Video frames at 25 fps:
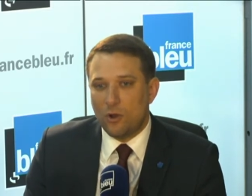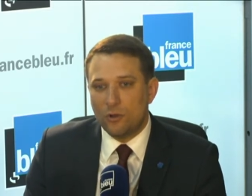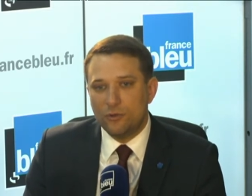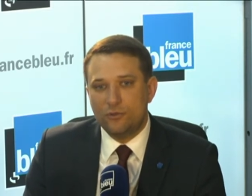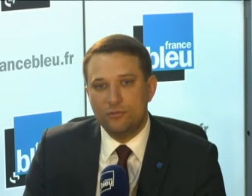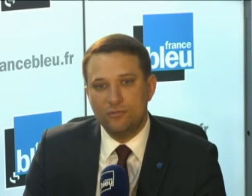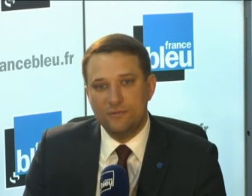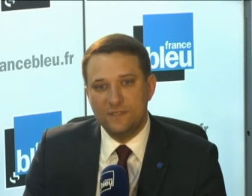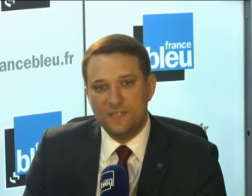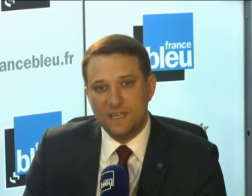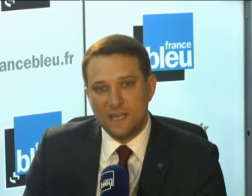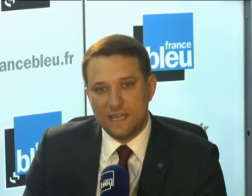
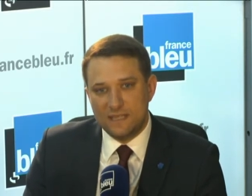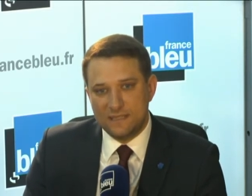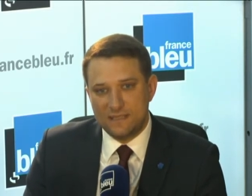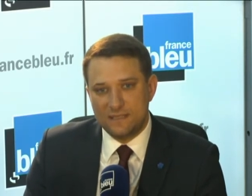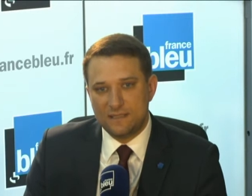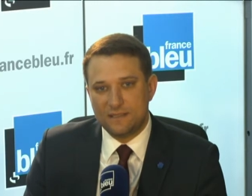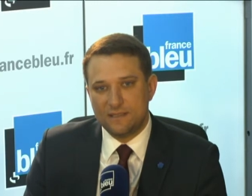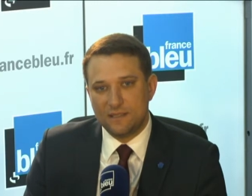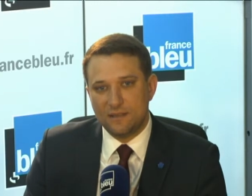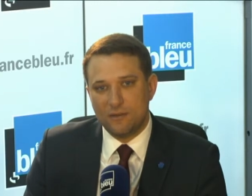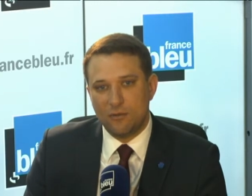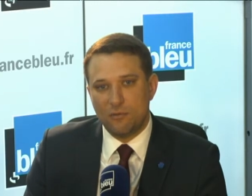
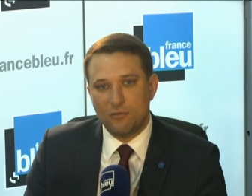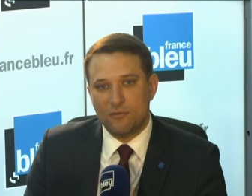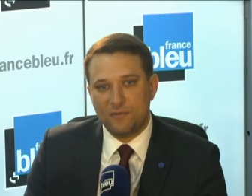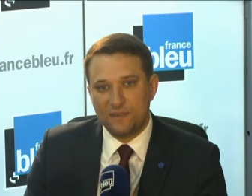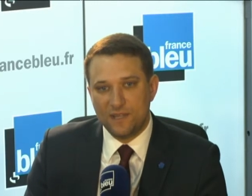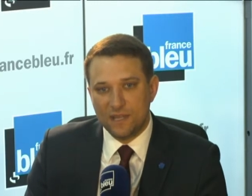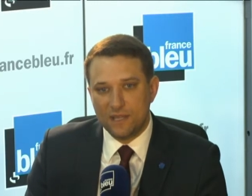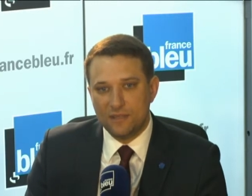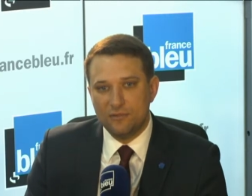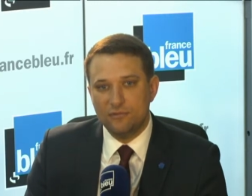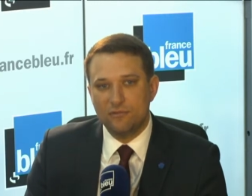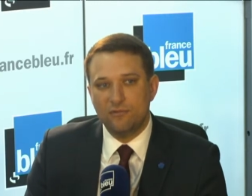enthousiaste, on
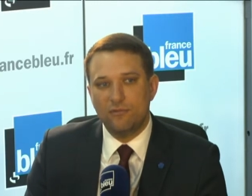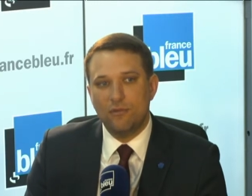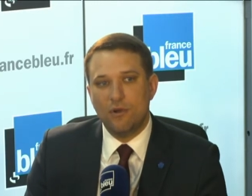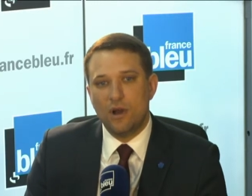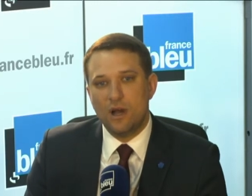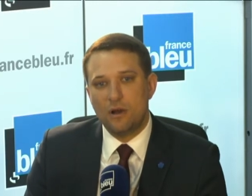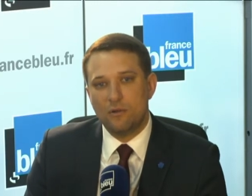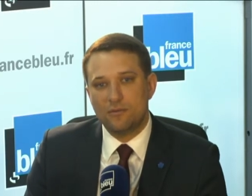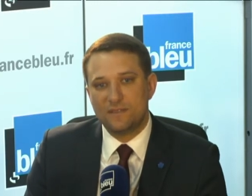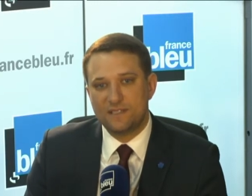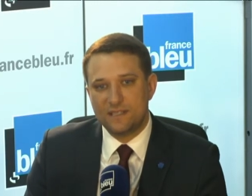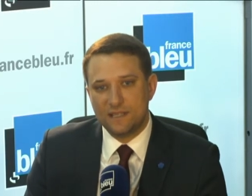vient nous
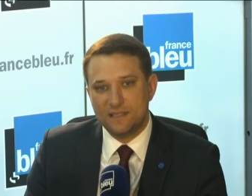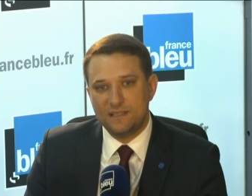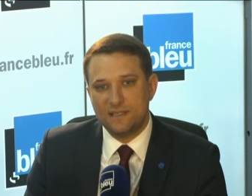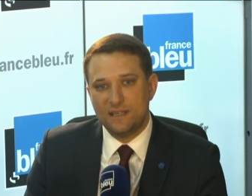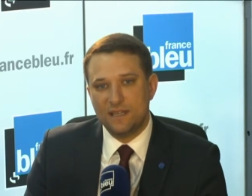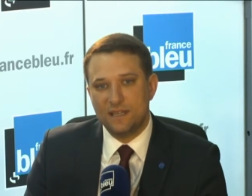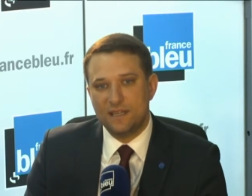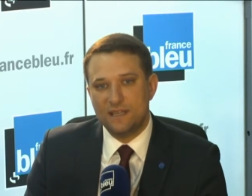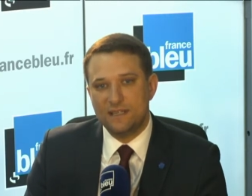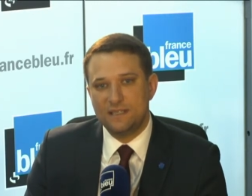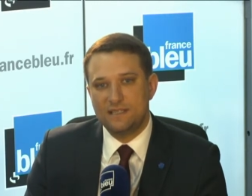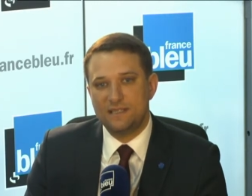voir, on
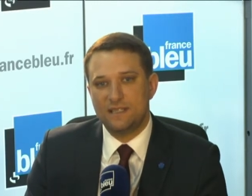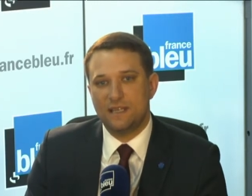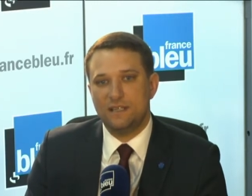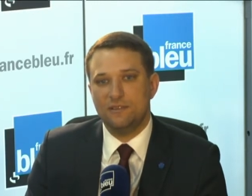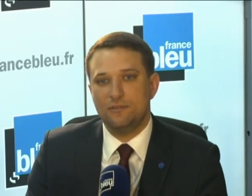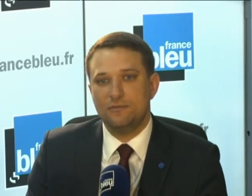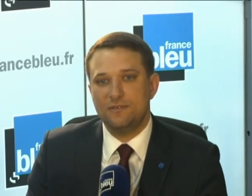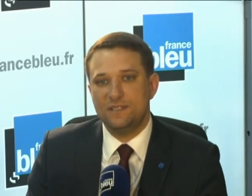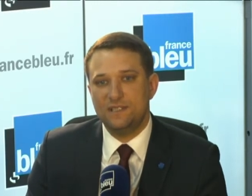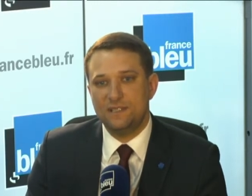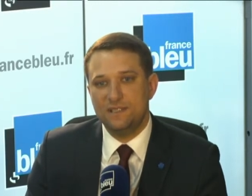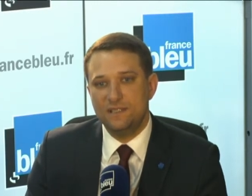s'intéresse à
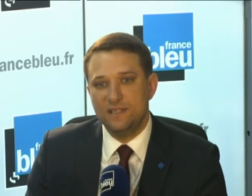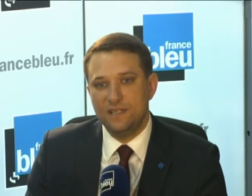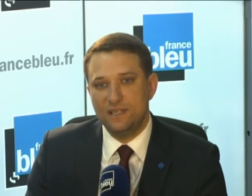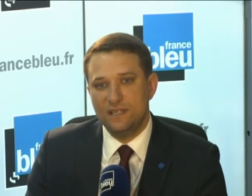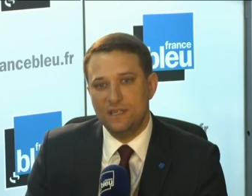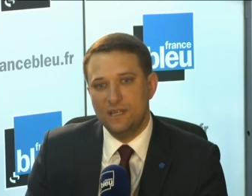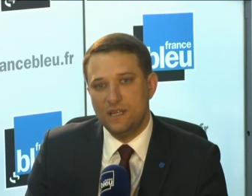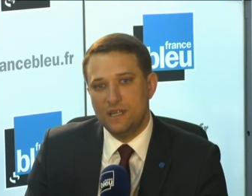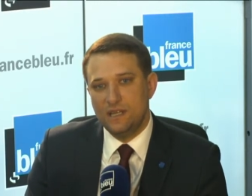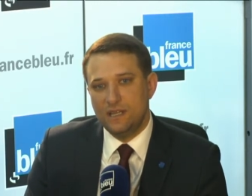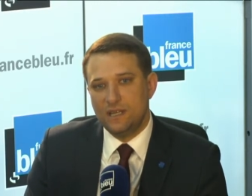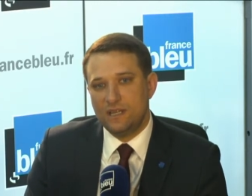nos
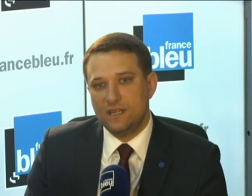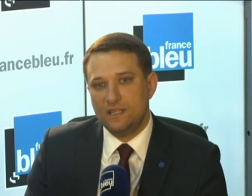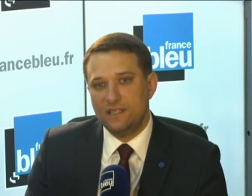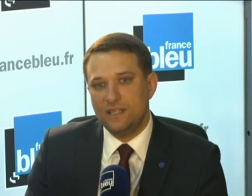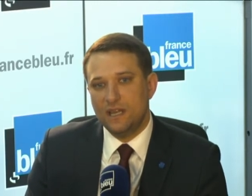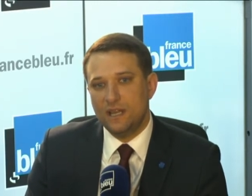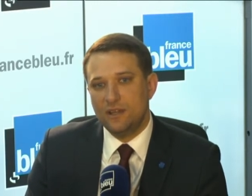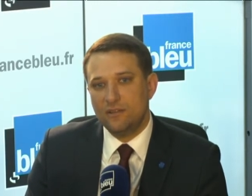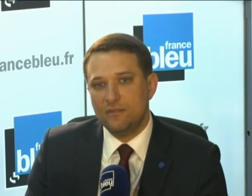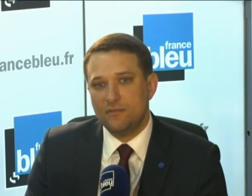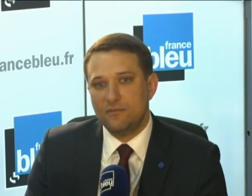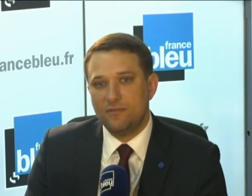idées et il
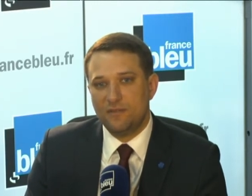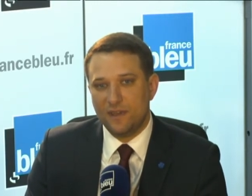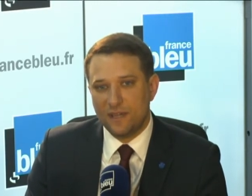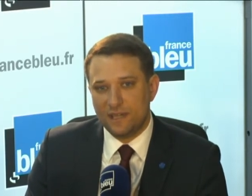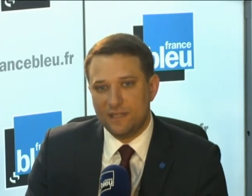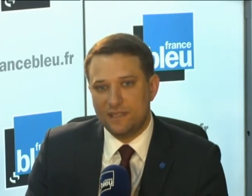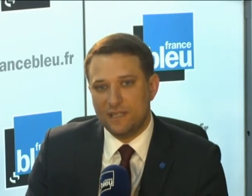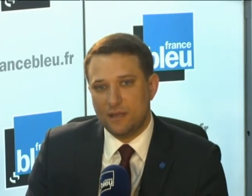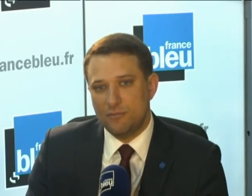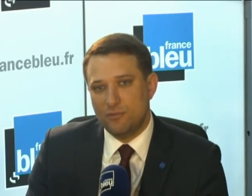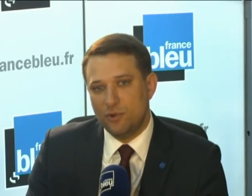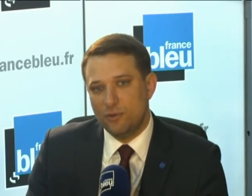y a une
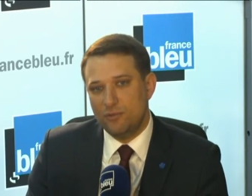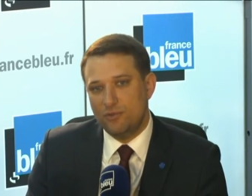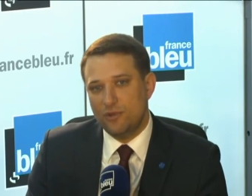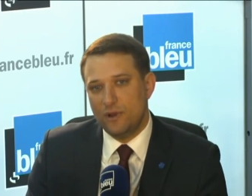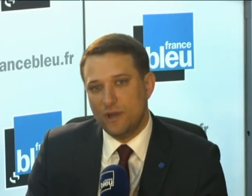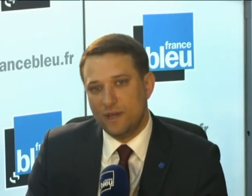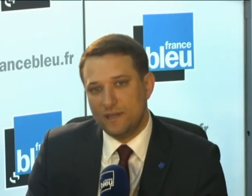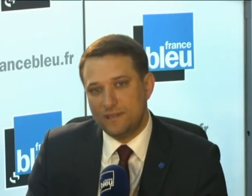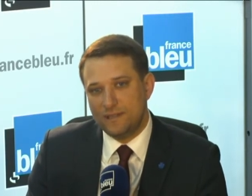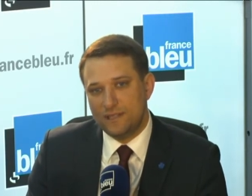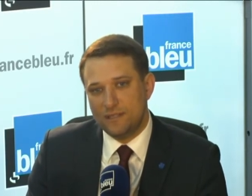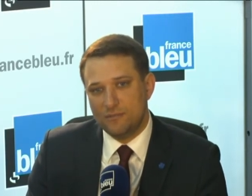véritable
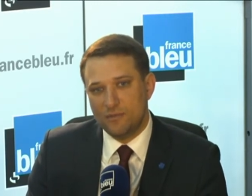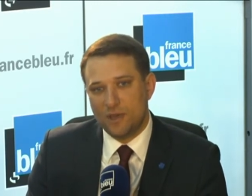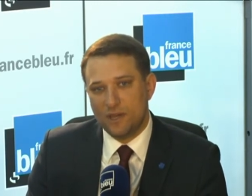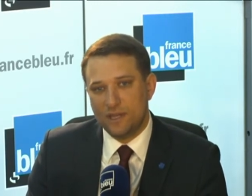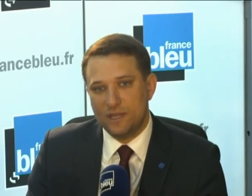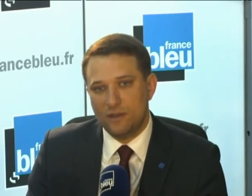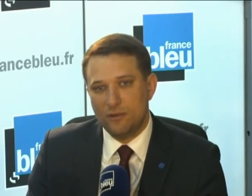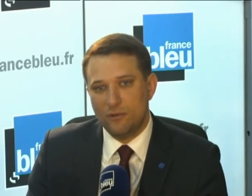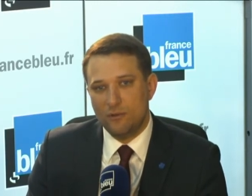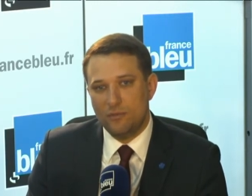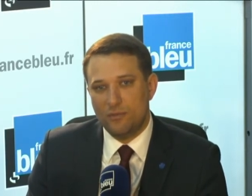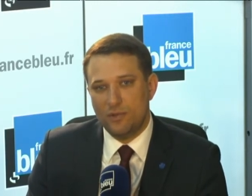popularité de
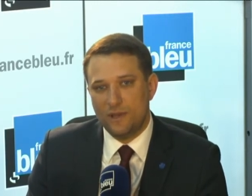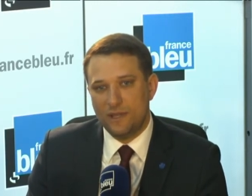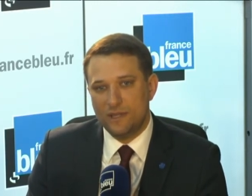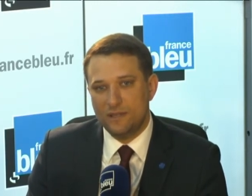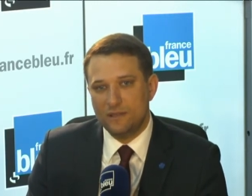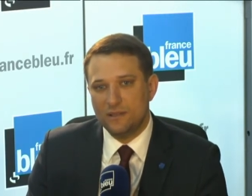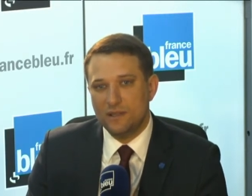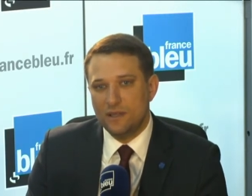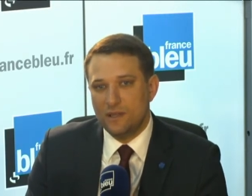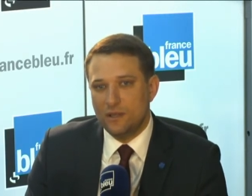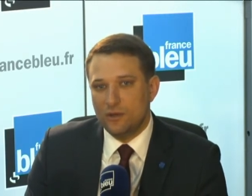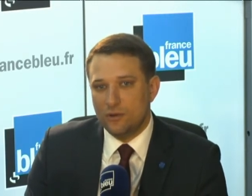Marine Le
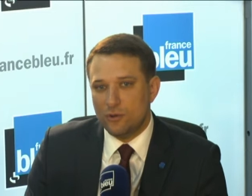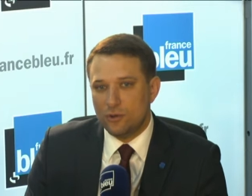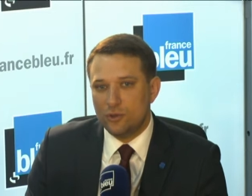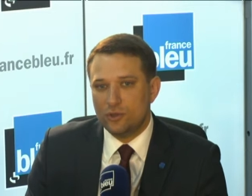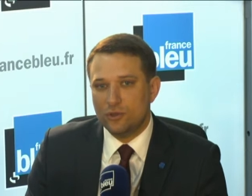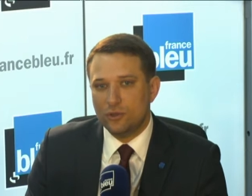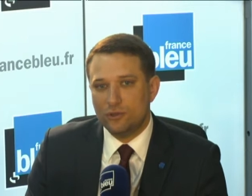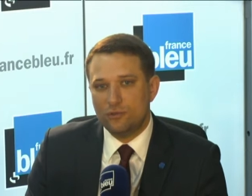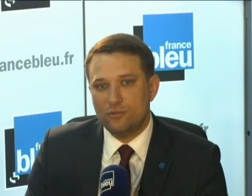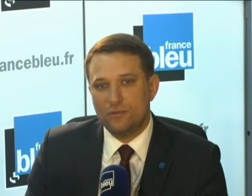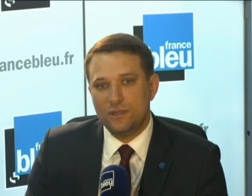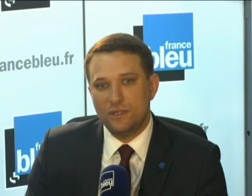Pen
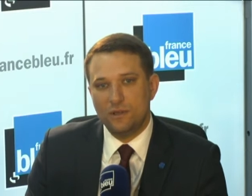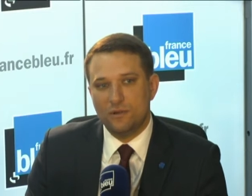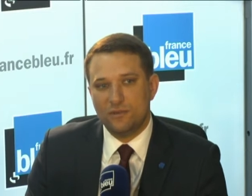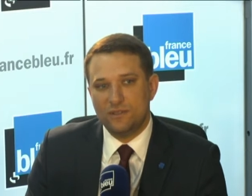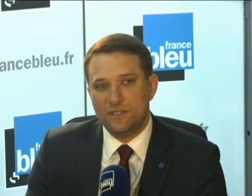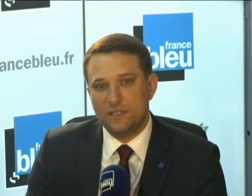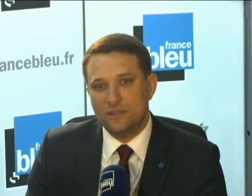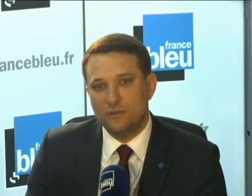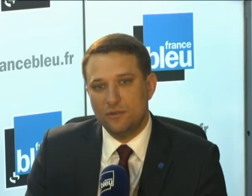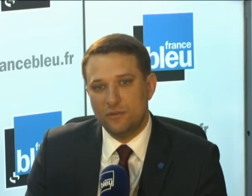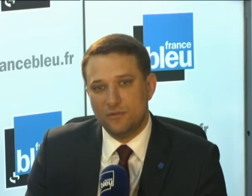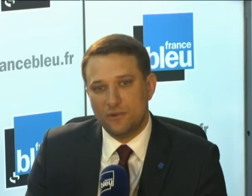aujourd'hui
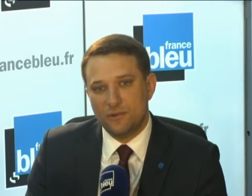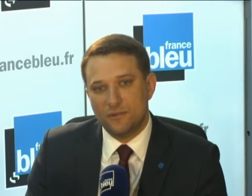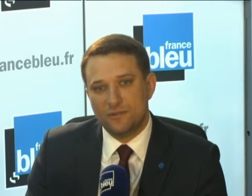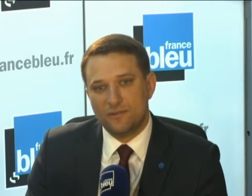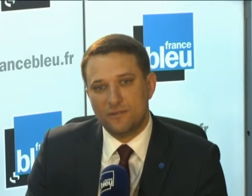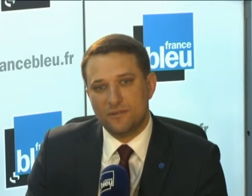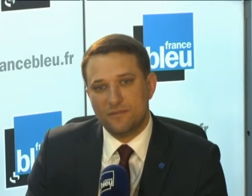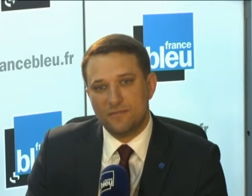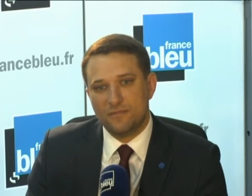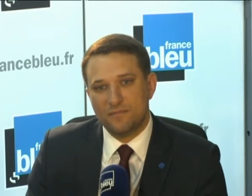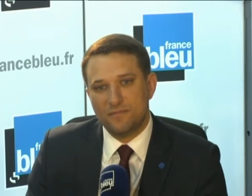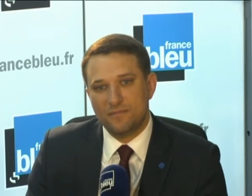en
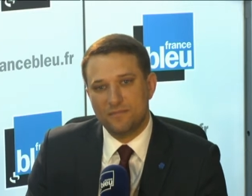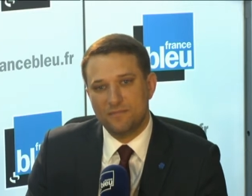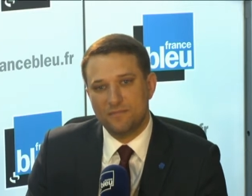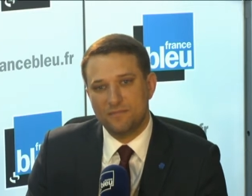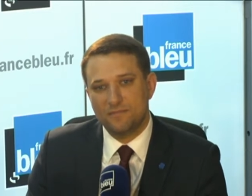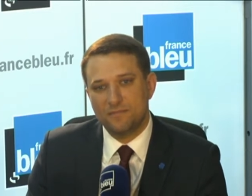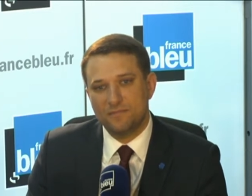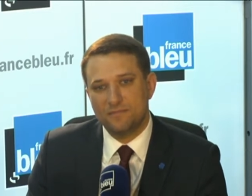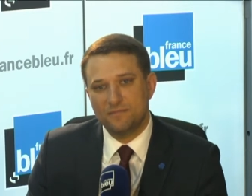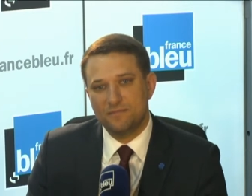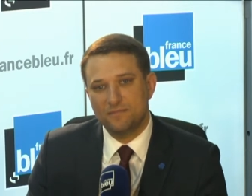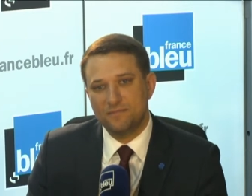Ile-de-France. On
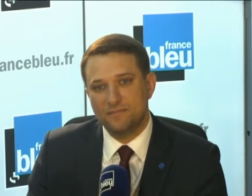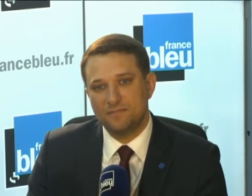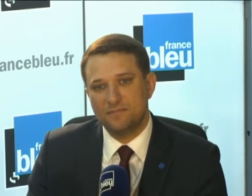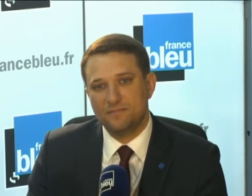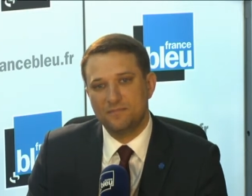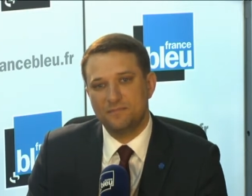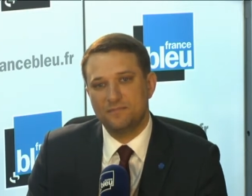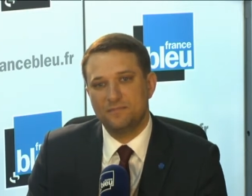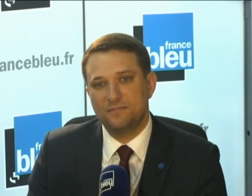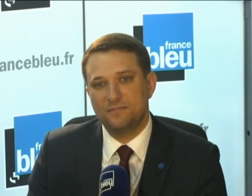a tellement